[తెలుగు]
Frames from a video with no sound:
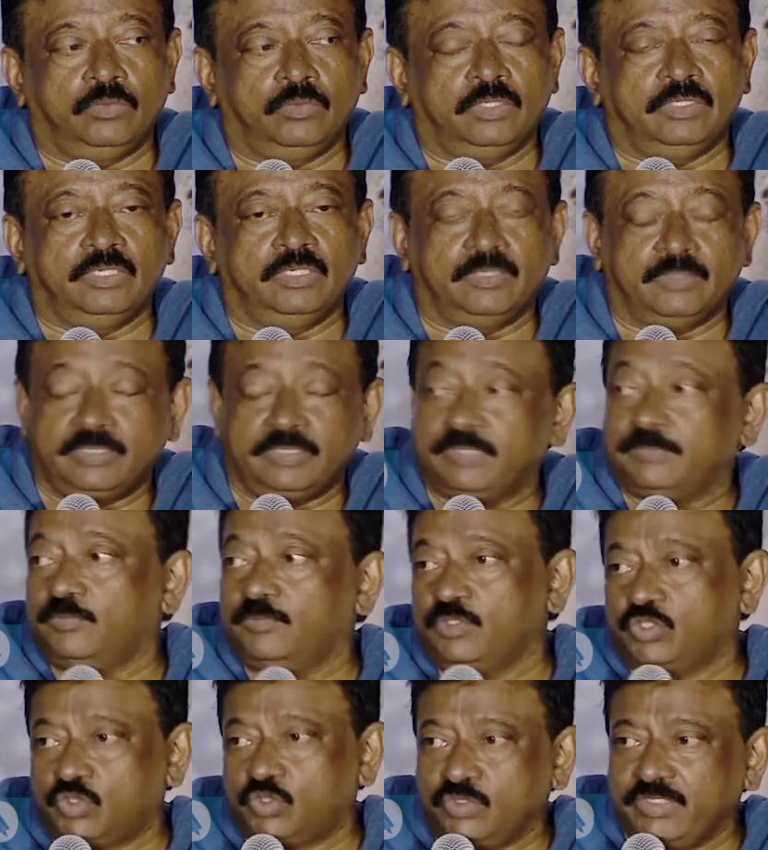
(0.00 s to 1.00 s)
వన్ అంటే
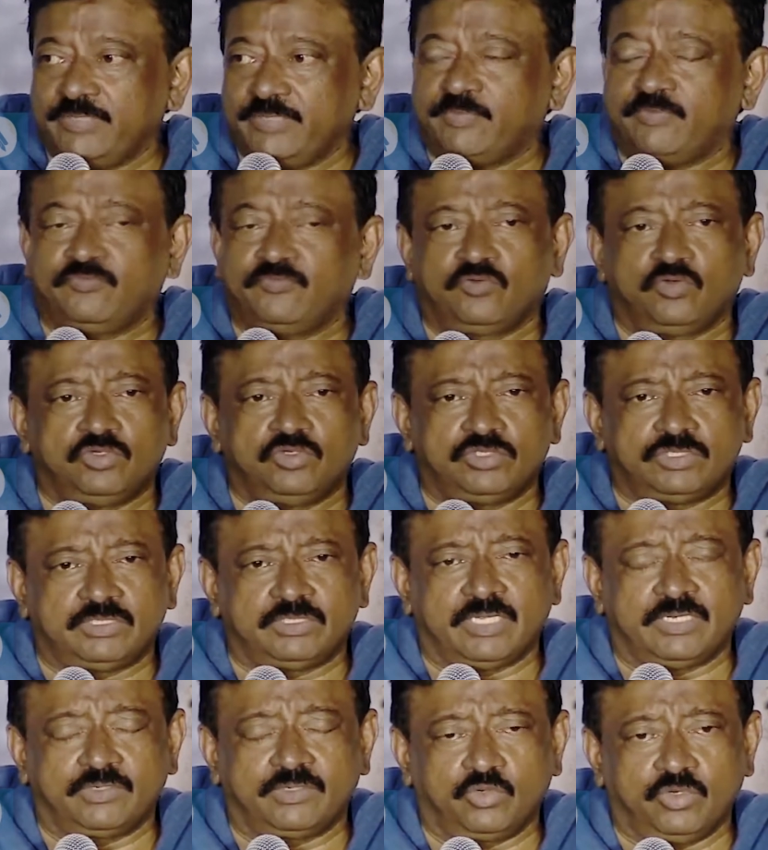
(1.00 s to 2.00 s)
ఇప్పుడు సుదీప్ అఫ్ కోర్స్
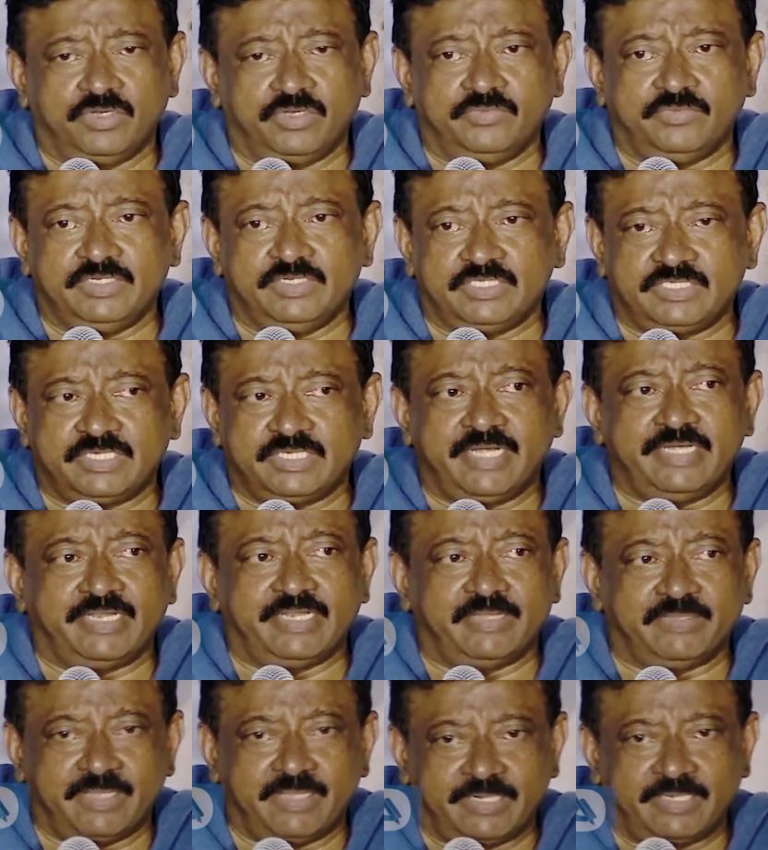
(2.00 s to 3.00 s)
తనకున్న
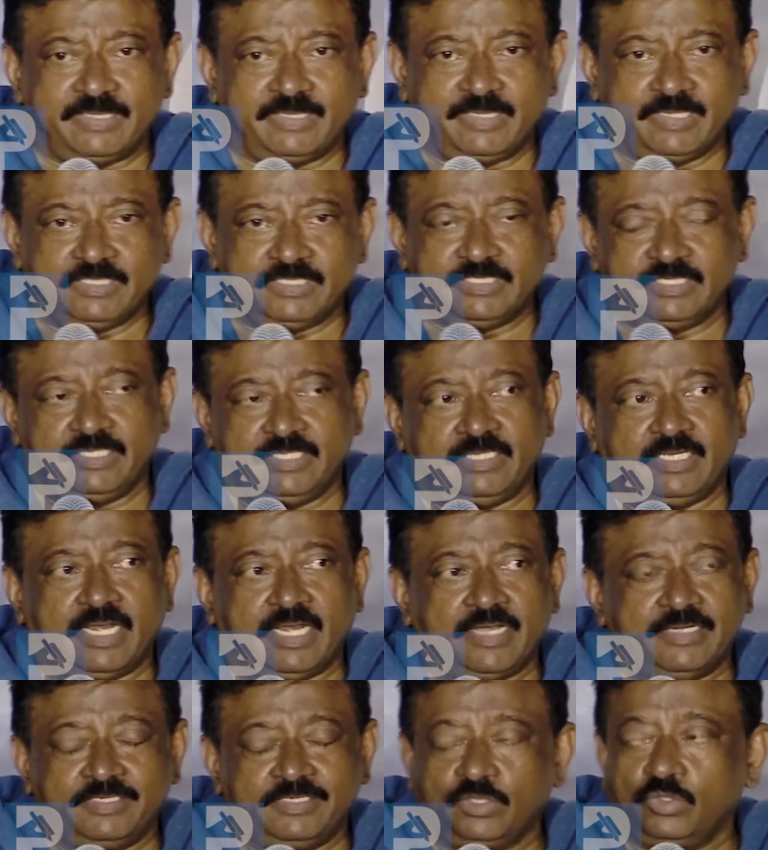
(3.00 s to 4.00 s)
వర్స్టాలిటీ అందరికీ తెలిసిందే
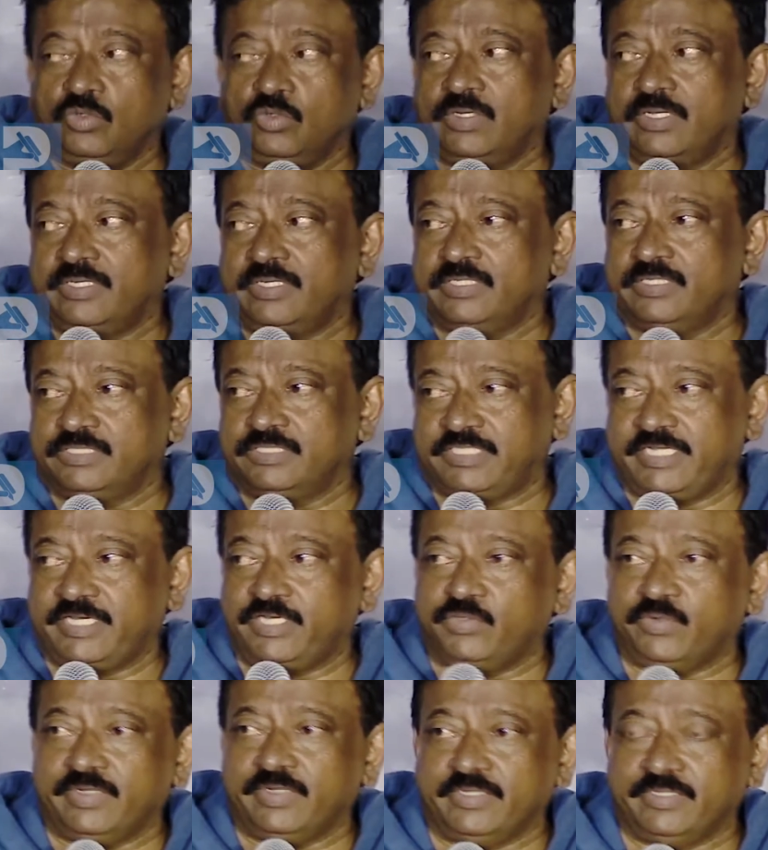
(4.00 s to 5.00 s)
ఎలాంటి రోల్ అన్న
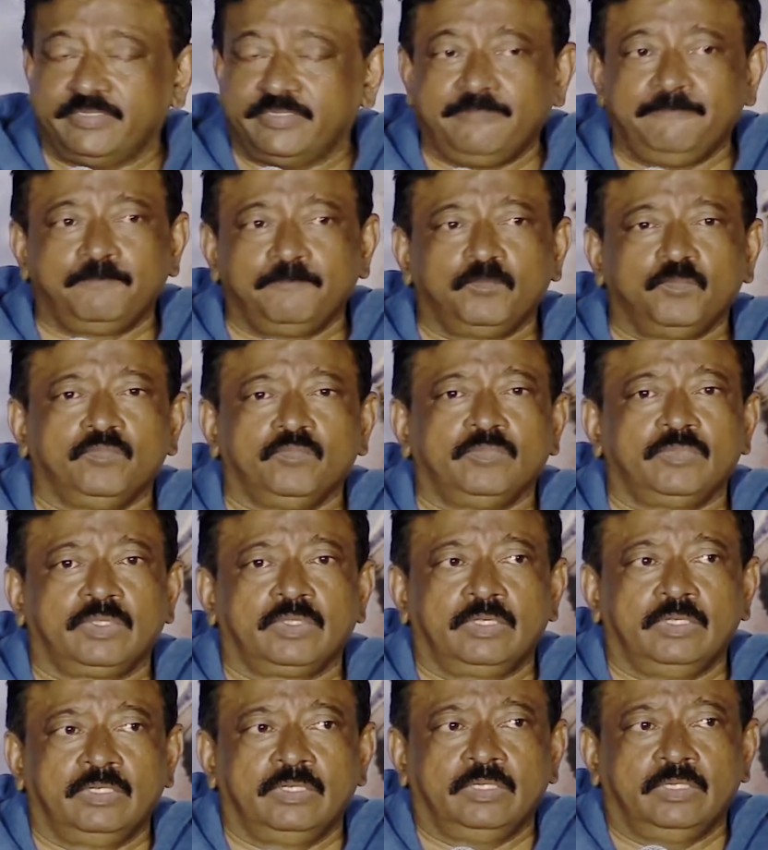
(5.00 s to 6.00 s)
చేయటం అనేది
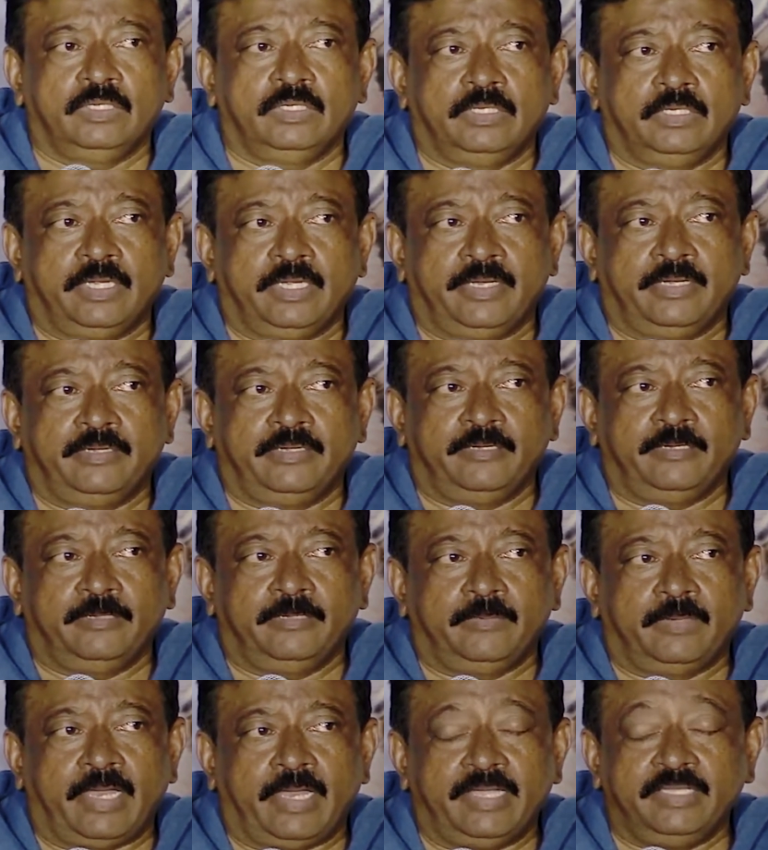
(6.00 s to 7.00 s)
అండ్
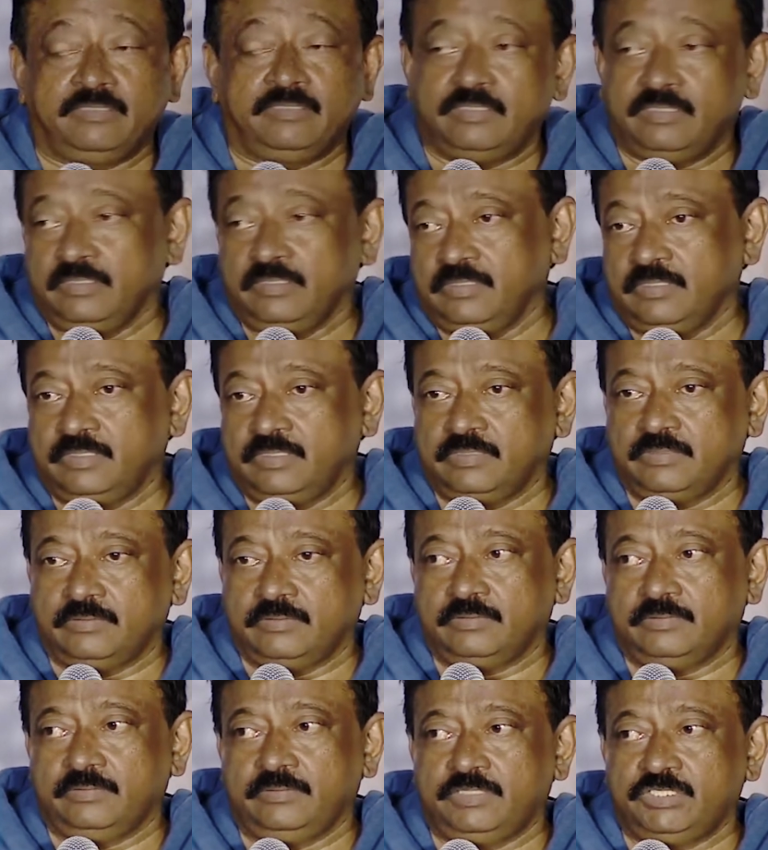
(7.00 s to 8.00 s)
ఐ థింక్
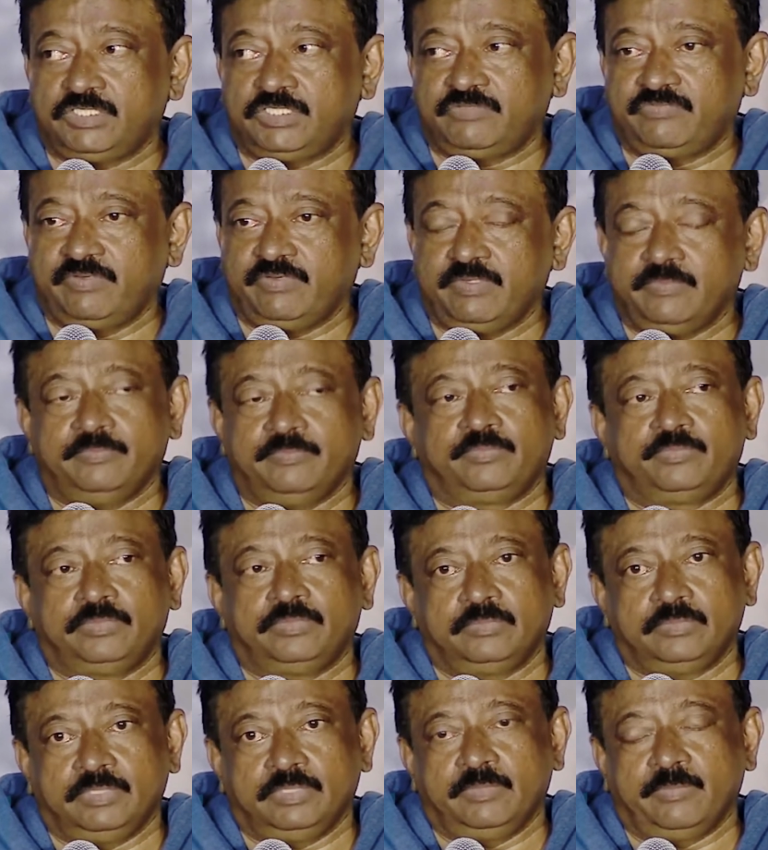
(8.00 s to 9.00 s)
దిస్ ఫిలిం
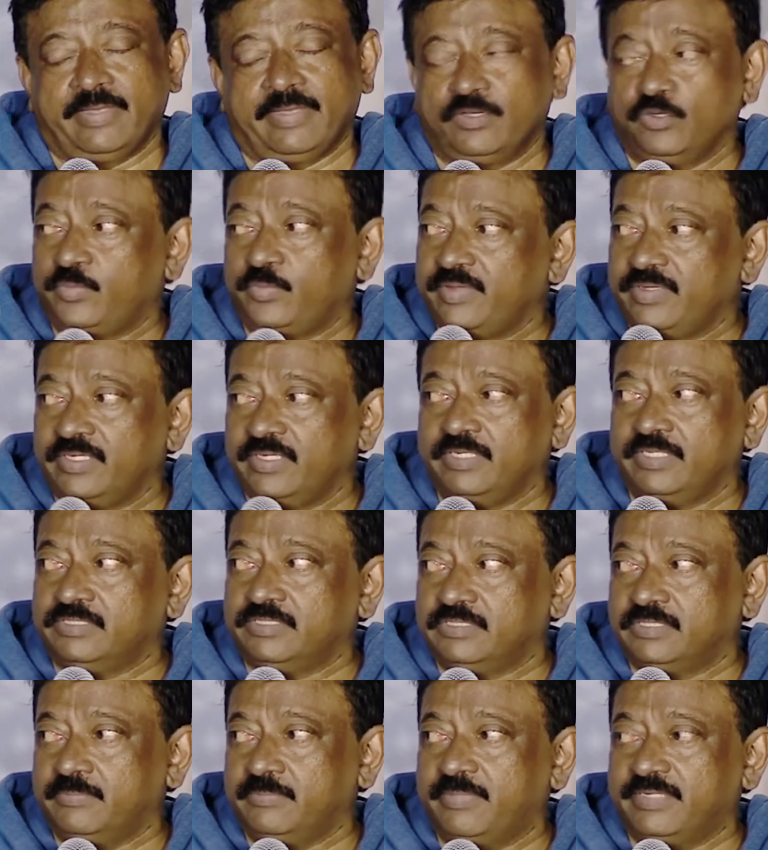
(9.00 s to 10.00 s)
ఇన్ మై ఒపీనియన్
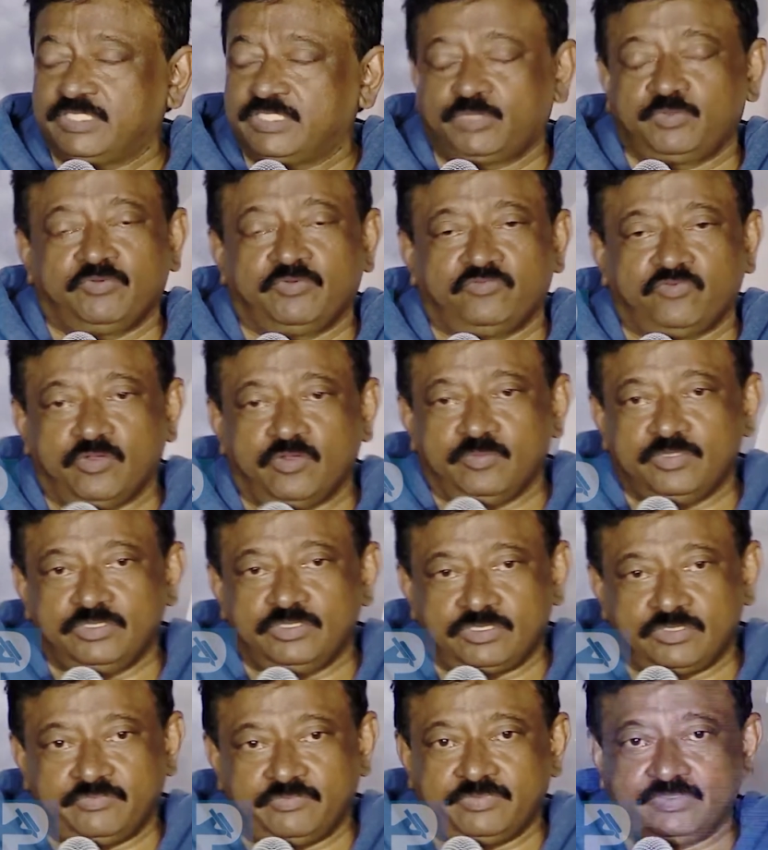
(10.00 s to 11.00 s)
ఈజ్ ద బెస్ట్
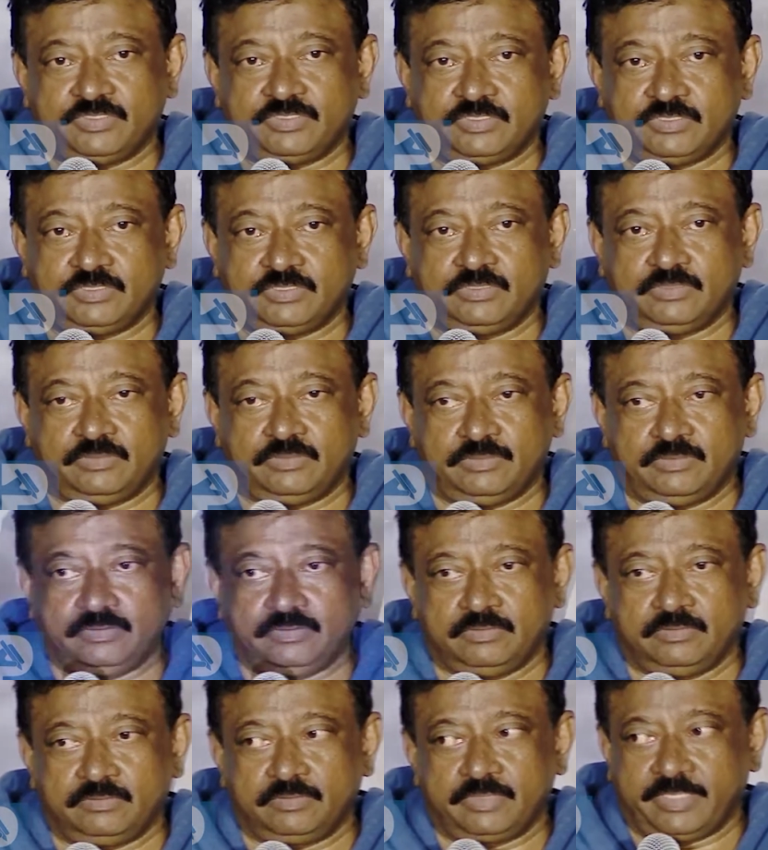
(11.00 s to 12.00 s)
పర్ఫార్మెన్స్ ఆఫ్ హిజ్
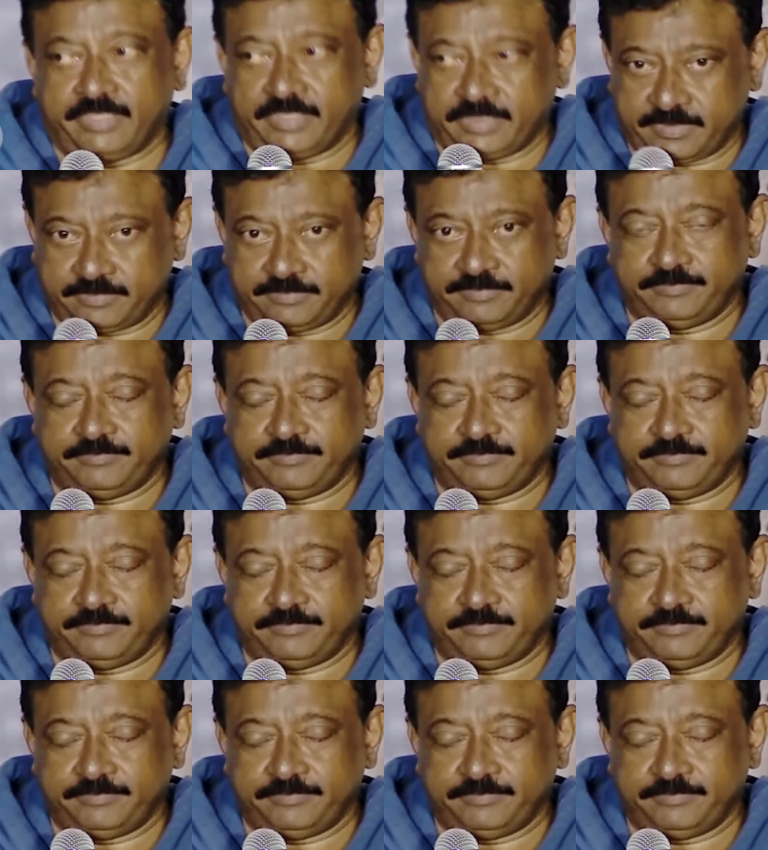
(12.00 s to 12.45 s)
కరియర్